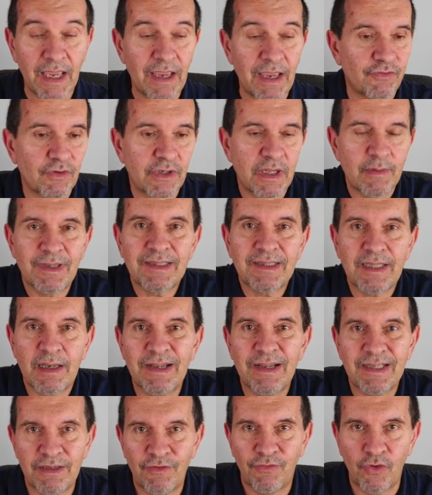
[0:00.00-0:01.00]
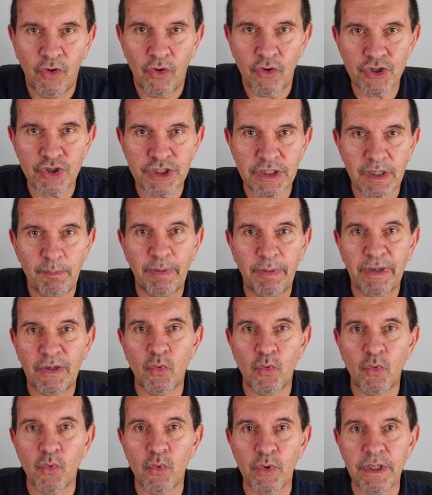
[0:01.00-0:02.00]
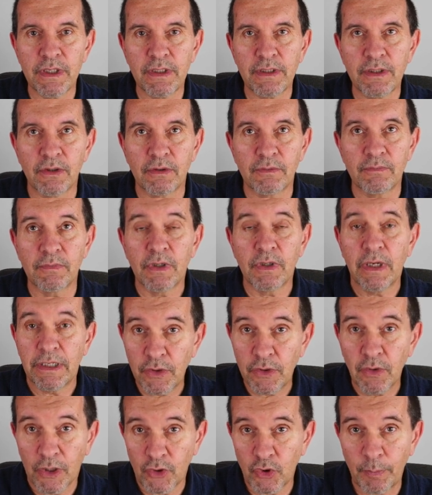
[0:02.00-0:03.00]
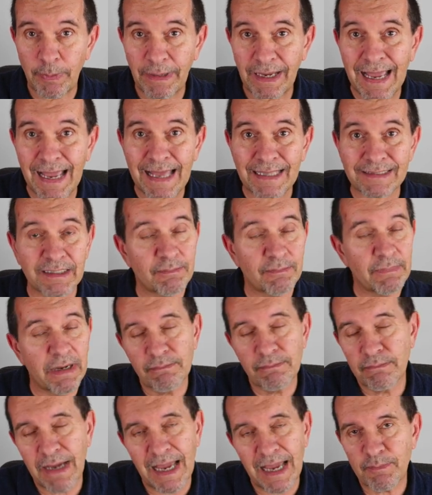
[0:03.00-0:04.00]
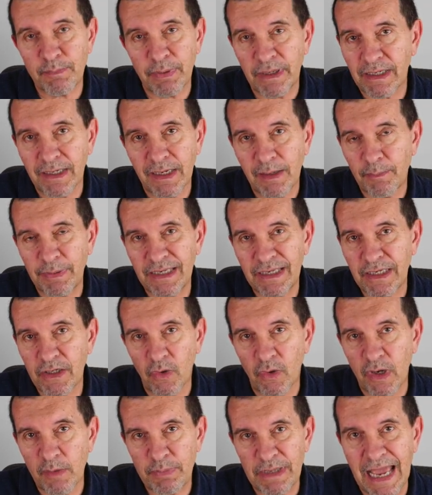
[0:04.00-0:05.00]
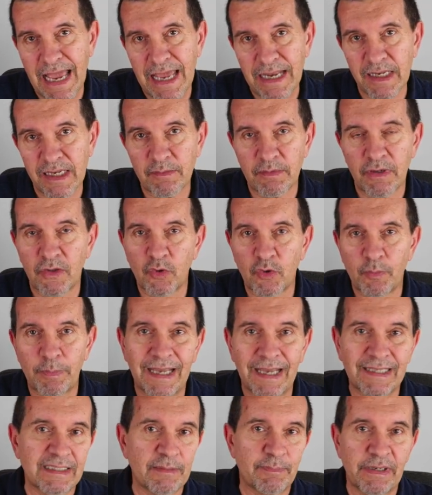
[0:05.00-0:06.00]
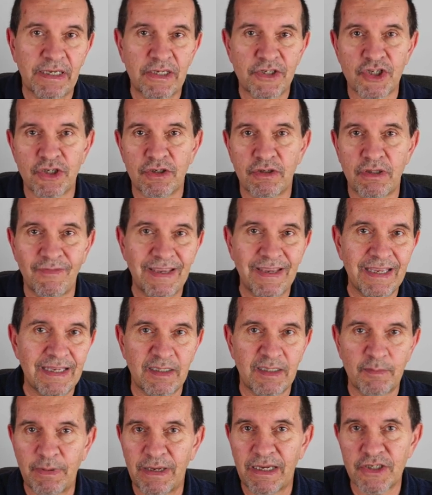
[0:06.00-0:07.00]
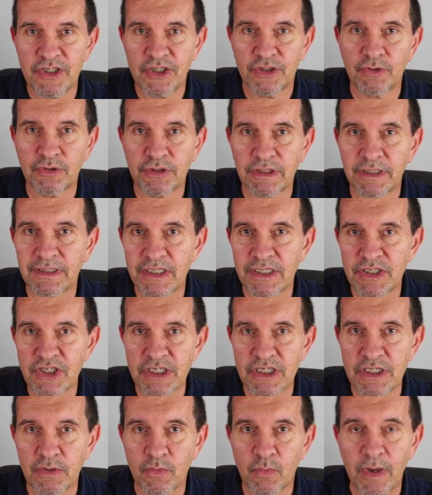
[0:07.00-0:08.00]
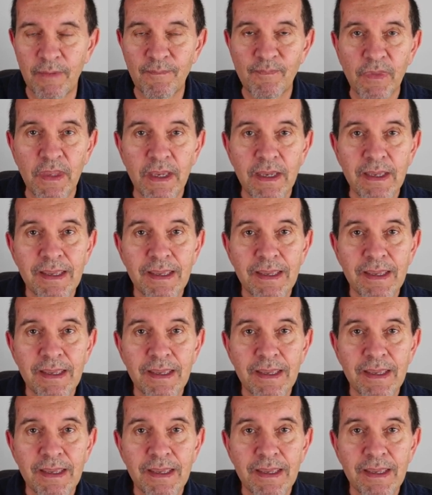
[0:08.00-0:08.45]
è fondamentalmente floscia, per cui io, io l'ho adoperata, ma mai per le pellicole piane, l'ho adoperata per il 120, per il 135,